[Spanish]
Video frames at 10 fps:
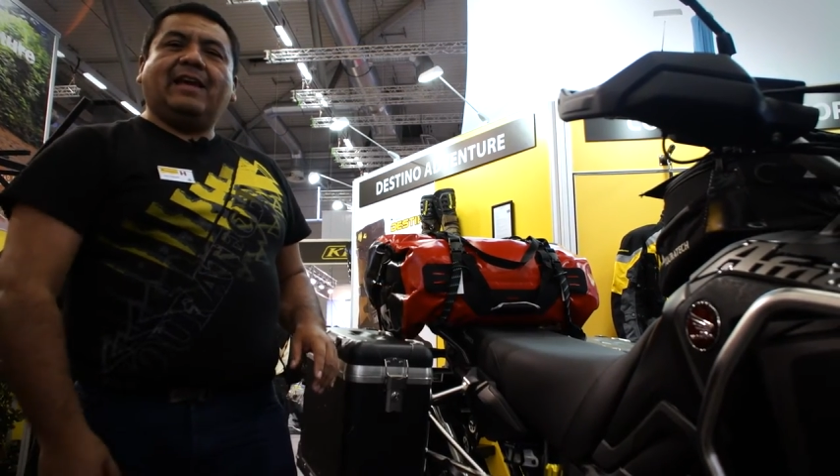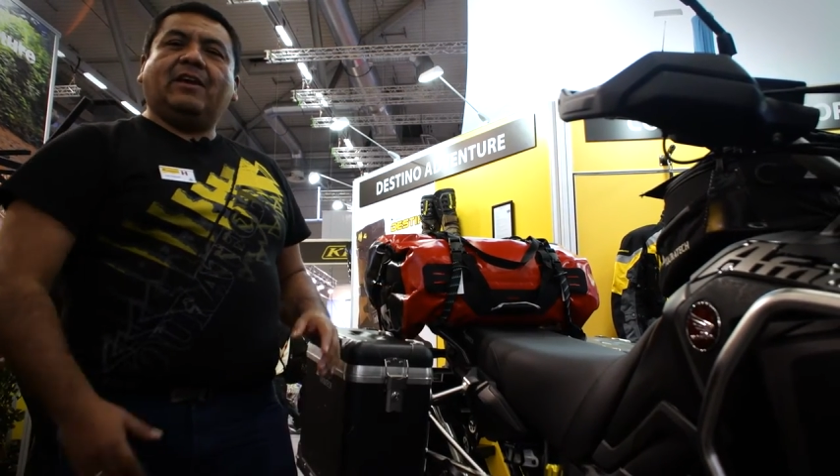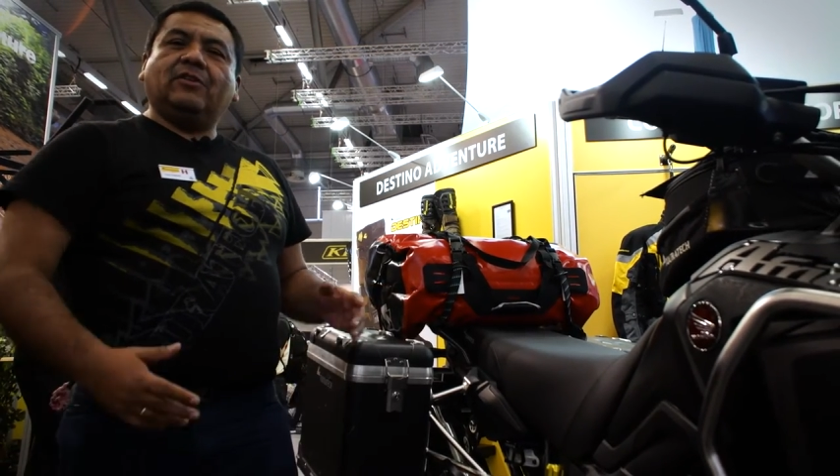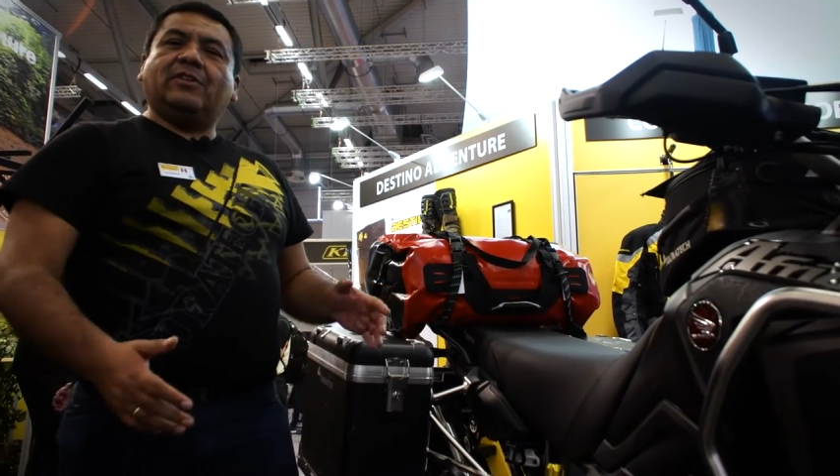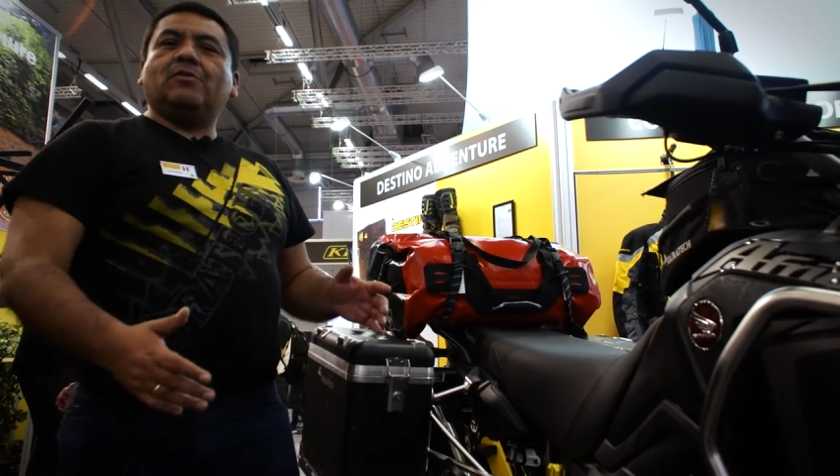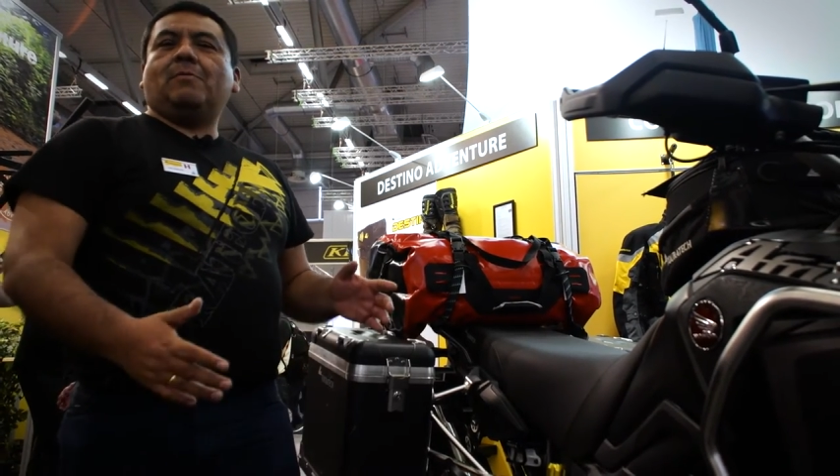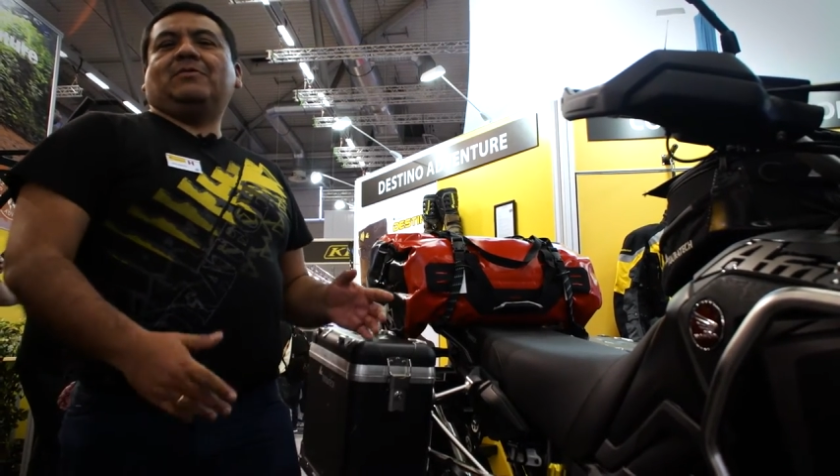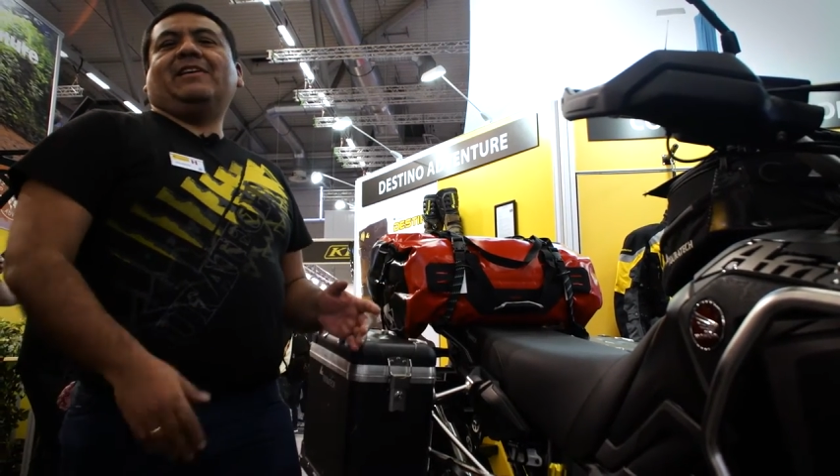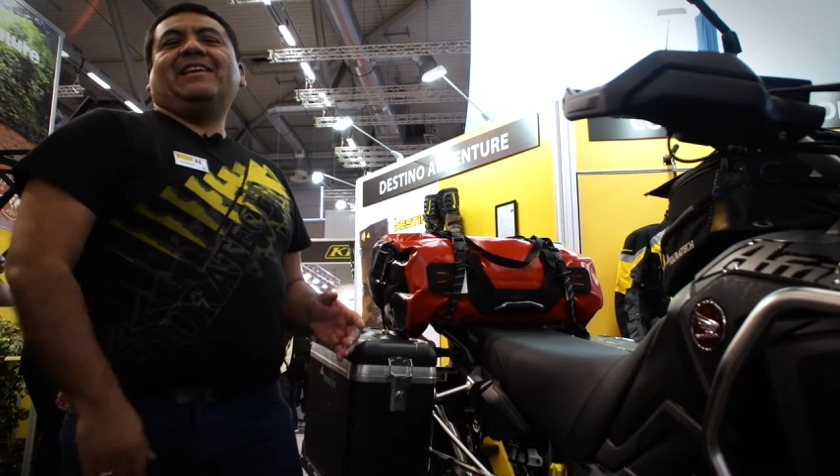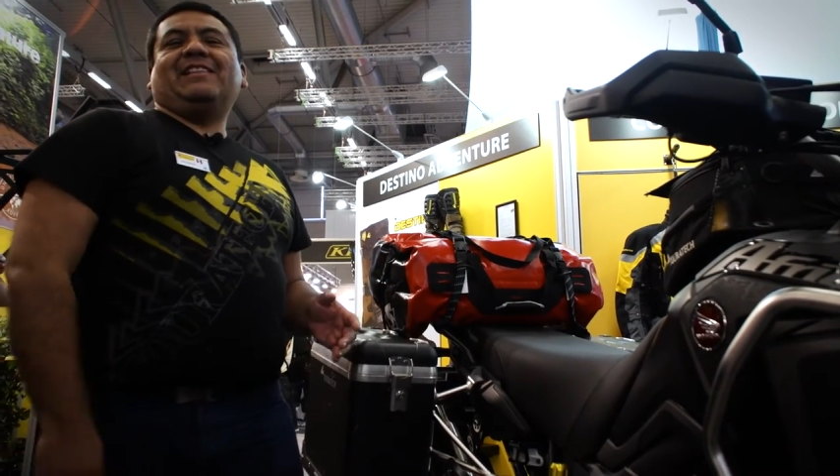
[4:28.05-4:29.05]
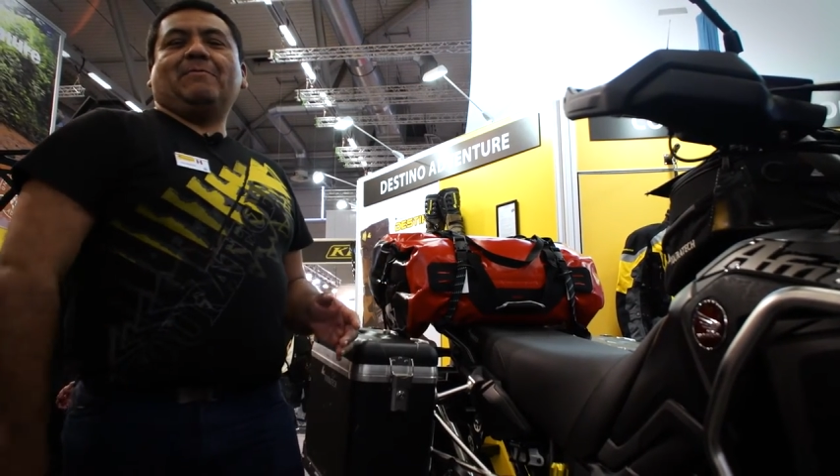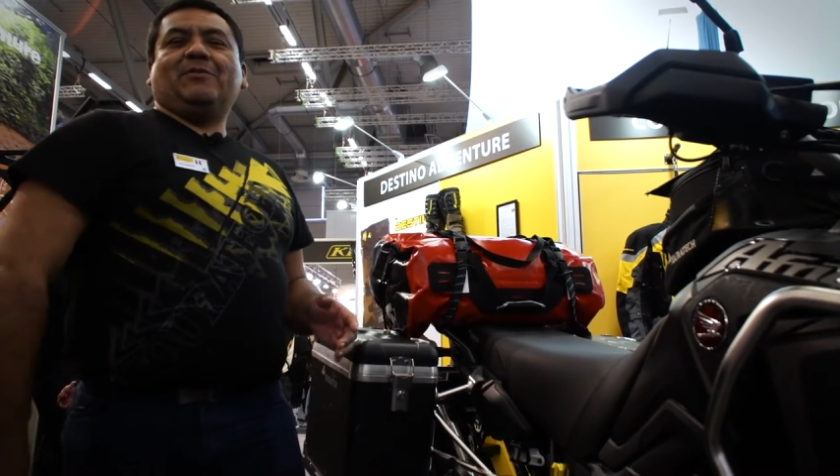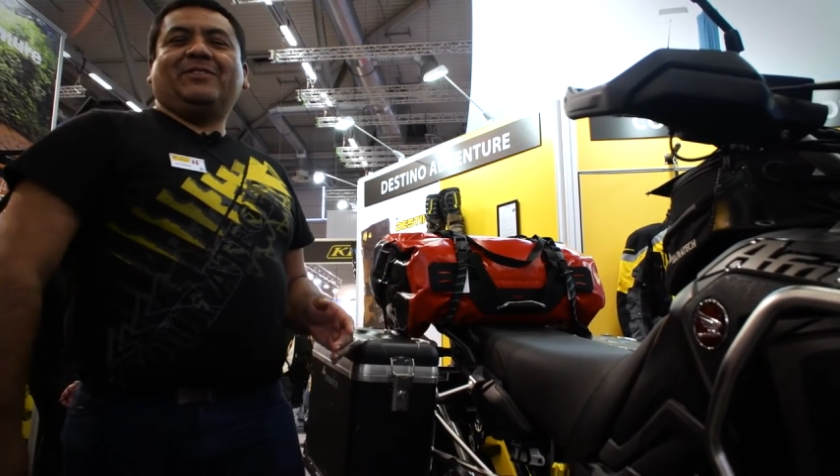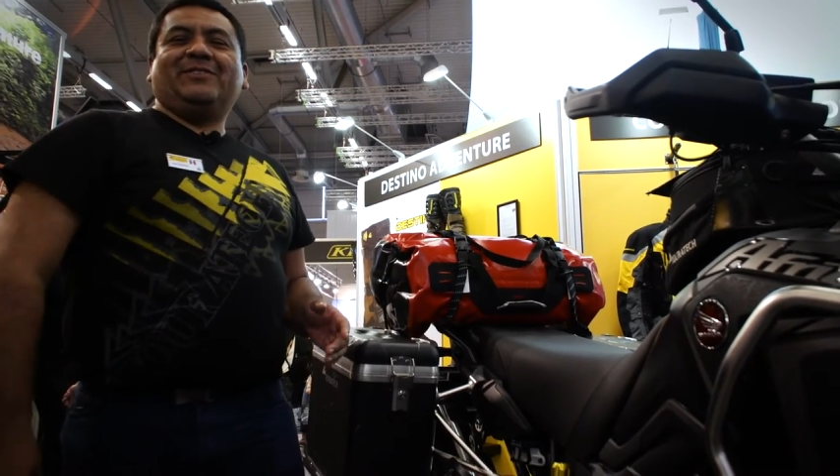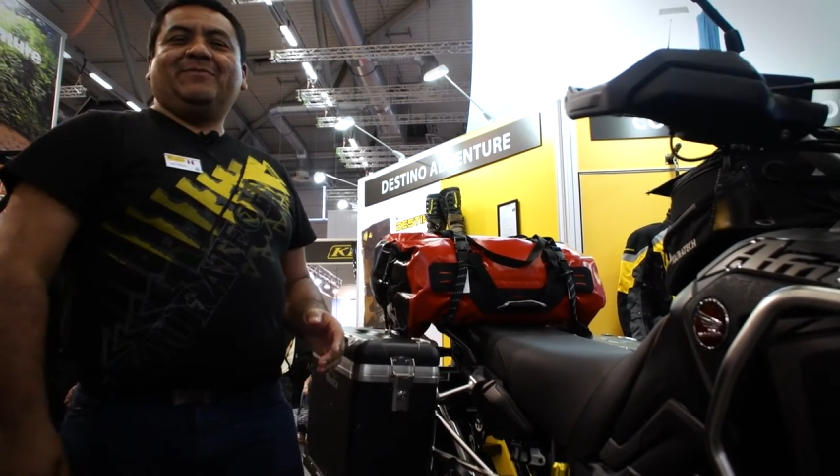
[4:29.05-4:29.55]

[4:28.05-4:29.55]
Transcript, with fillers: y continuamos en Intermod.